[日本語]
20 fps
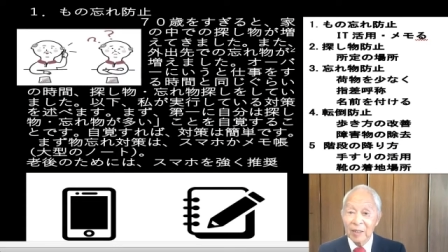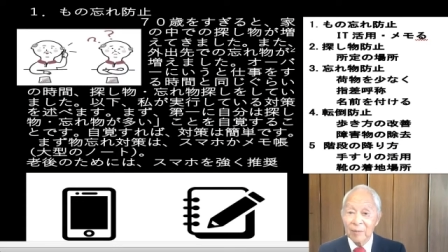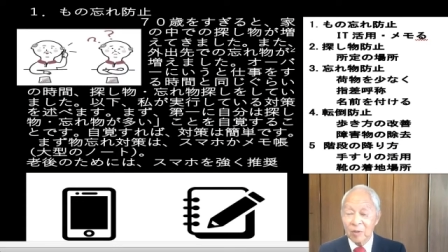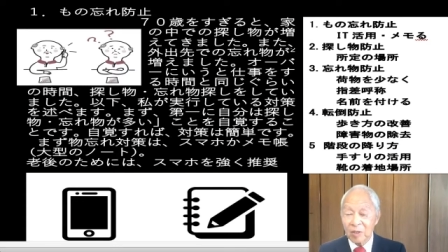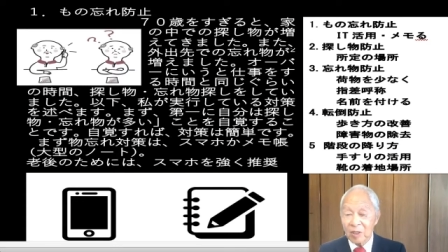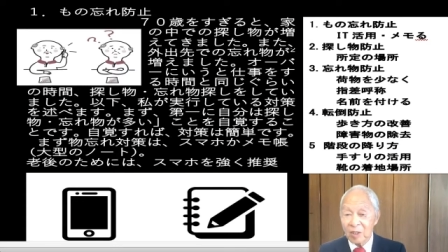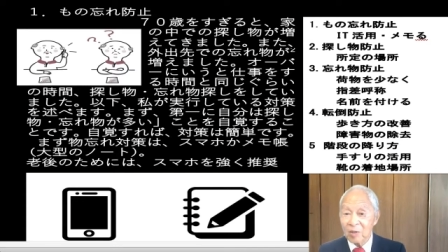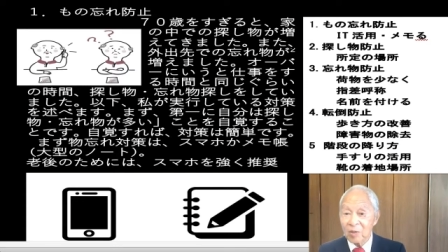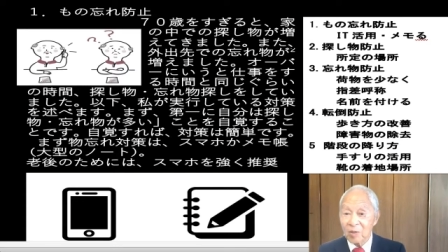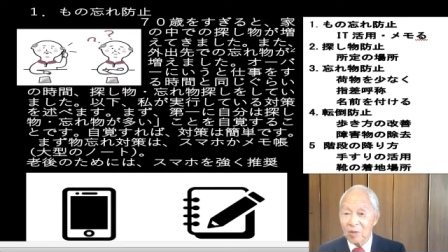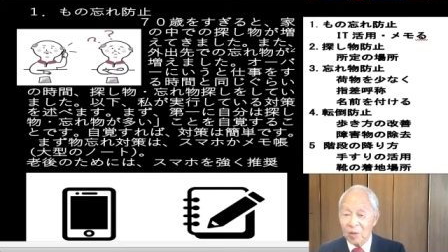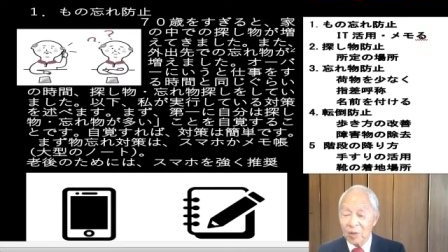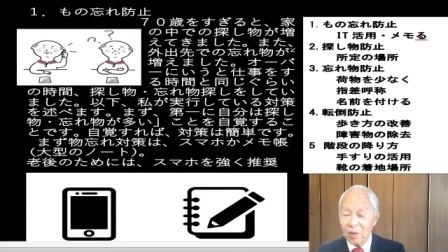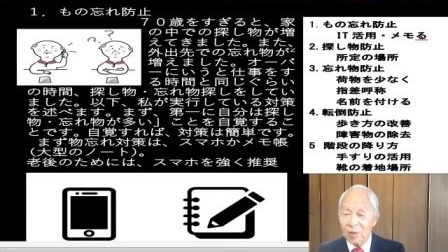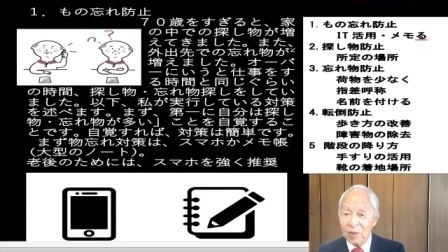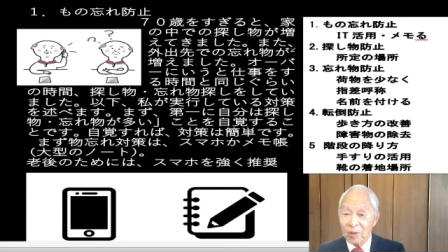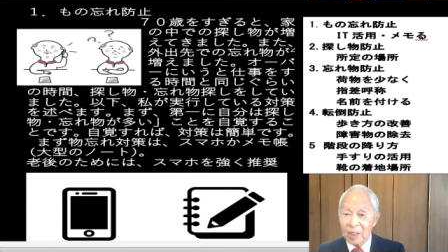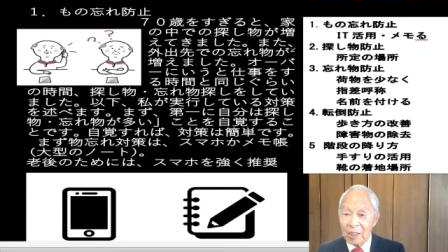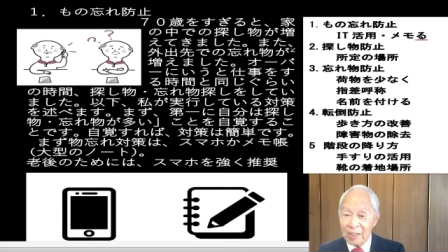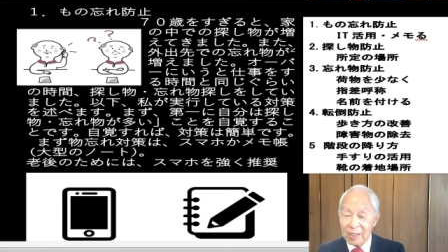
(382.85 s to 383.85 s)
もちろんこ
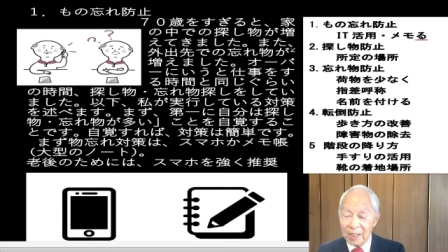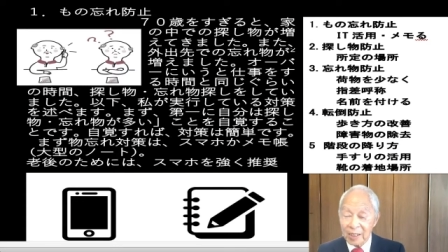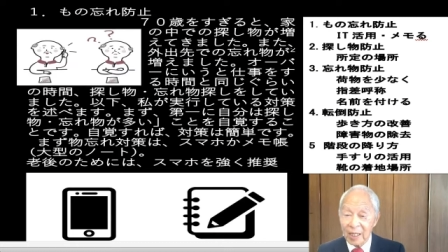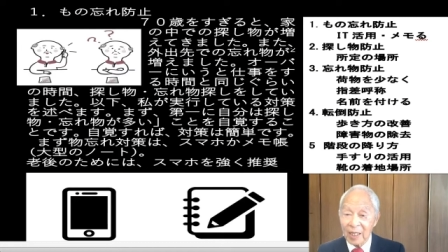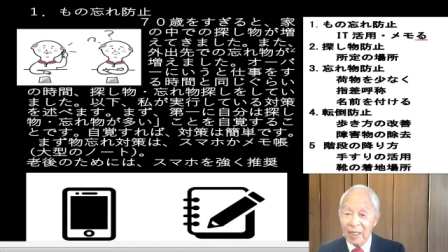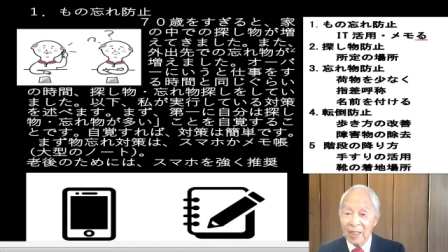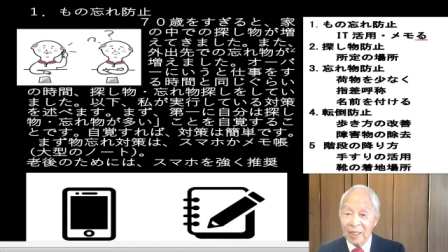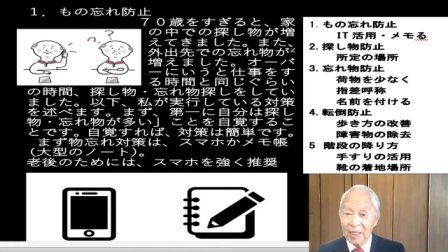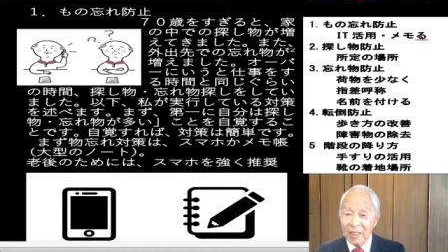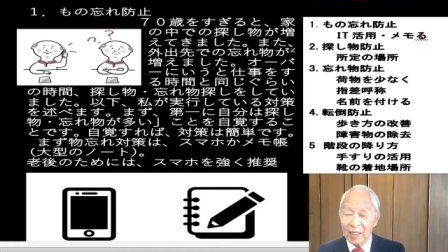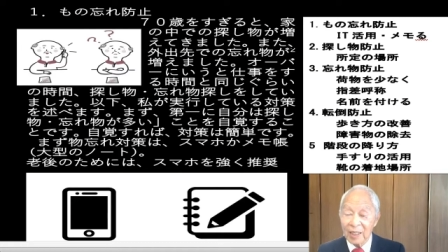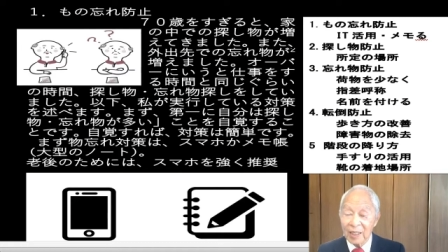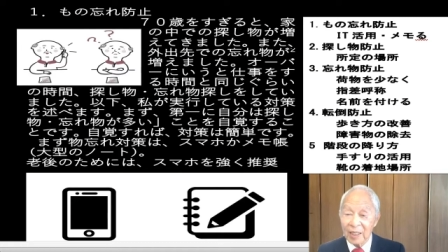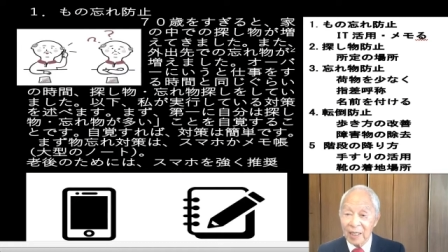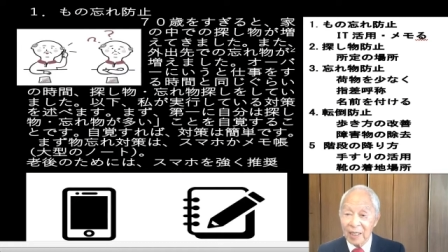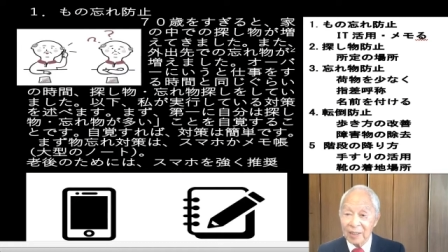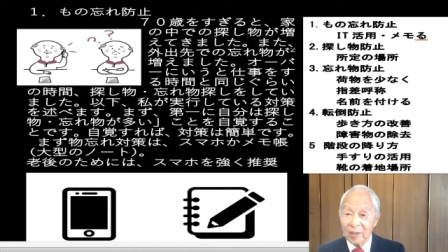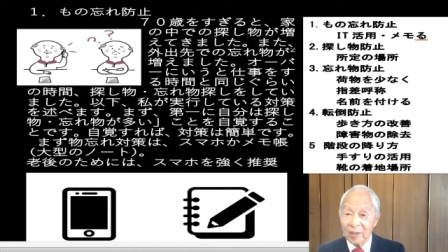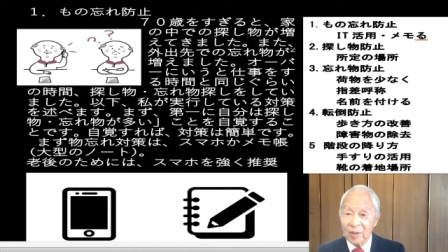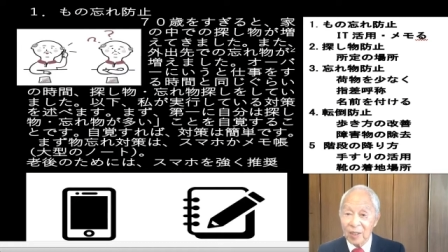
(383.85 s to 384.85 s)
れをですね、
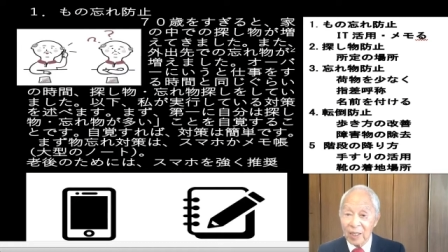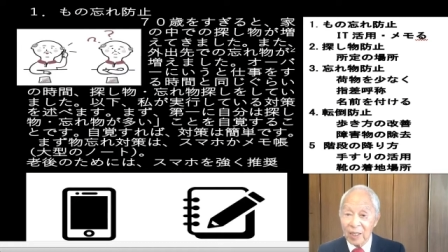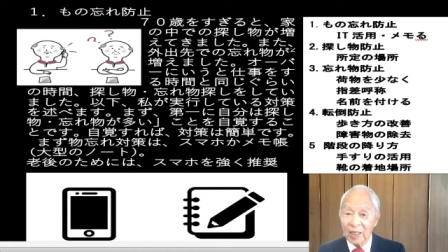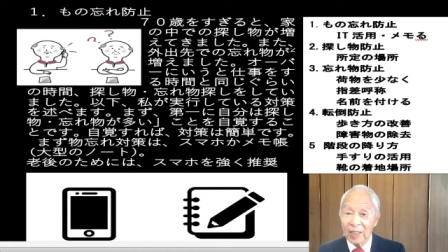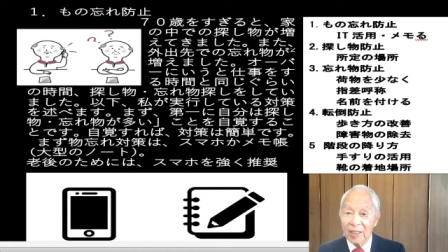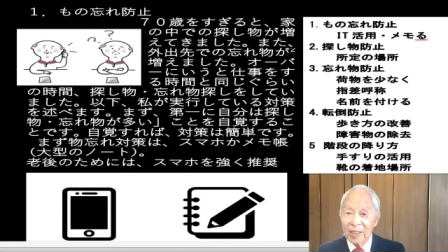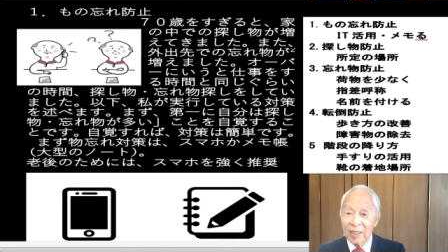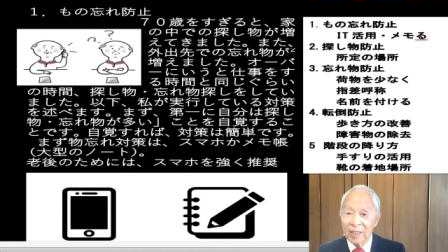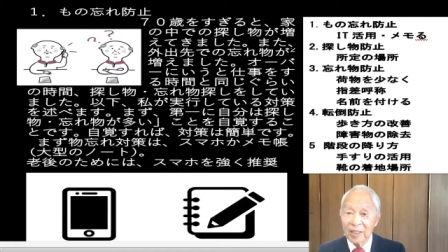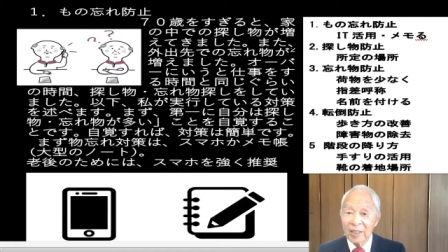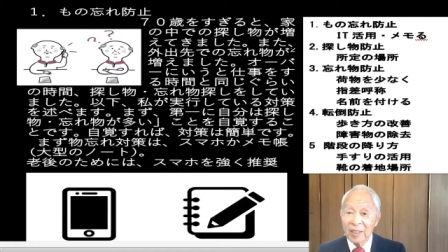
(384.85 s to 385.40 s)
えー、後で、